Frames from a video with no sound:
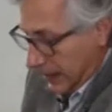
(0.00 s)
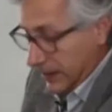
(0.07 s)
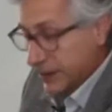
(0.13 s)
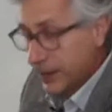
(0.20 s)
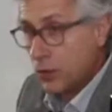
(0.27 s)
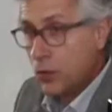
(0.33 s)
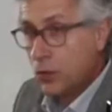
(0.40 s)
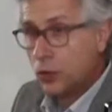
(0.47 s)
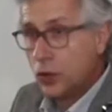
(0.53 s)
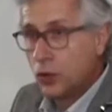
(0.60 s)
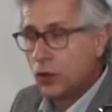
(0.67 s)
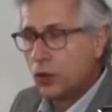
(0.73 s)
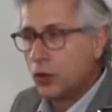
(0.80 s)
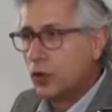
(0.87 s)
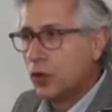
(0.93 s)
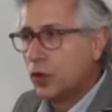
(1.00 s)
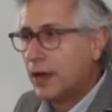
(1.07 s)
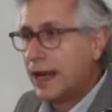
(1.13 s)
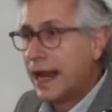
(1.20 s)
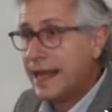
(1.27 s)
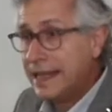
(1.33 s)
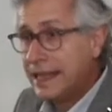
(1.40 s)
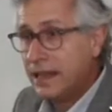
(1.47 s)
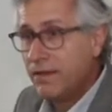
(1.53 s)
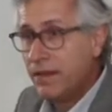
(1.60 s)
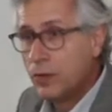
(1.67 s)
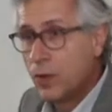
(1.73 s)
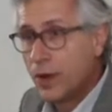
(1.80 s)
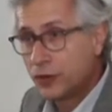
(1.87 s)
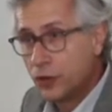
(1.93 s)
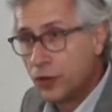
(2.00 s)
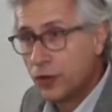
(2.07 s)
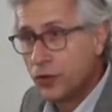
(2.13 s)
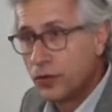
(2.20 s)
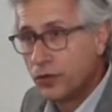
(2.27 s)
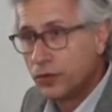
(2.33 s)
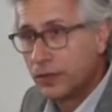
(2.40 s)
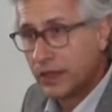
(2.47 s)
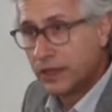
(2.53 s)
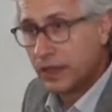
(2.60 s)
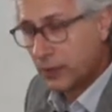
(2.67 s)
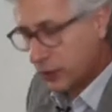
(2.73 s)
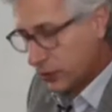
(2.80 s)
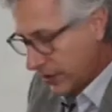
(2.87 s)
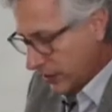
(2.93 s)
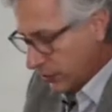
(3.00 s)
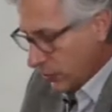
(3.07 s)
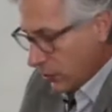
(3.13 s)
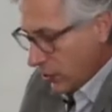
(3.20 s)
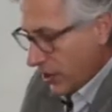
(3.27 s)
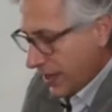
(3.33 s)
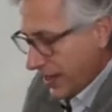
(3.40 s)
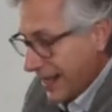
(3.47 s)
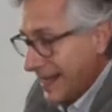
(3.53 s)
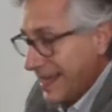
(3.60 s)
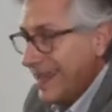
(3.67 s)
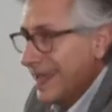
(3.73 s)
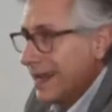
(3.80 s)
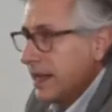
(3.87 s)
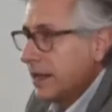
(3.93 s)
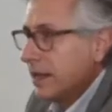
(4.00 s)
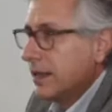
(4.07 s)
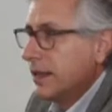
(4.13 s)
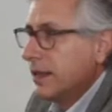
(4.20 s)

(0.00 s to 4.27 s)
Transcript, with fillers: Segundo, la individuación, este proceso, requiere